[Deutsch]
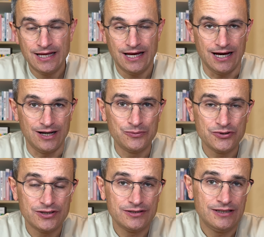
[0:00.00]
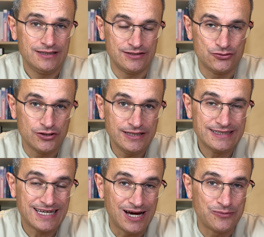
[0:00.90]
Aber
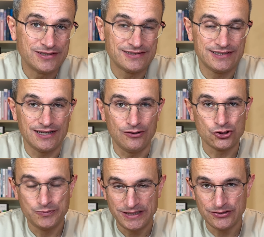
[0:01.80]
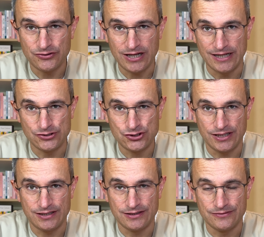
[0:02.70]
natürlich kann man sich auch später noch
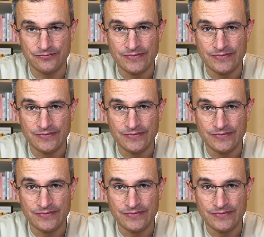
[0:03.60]
anstecken,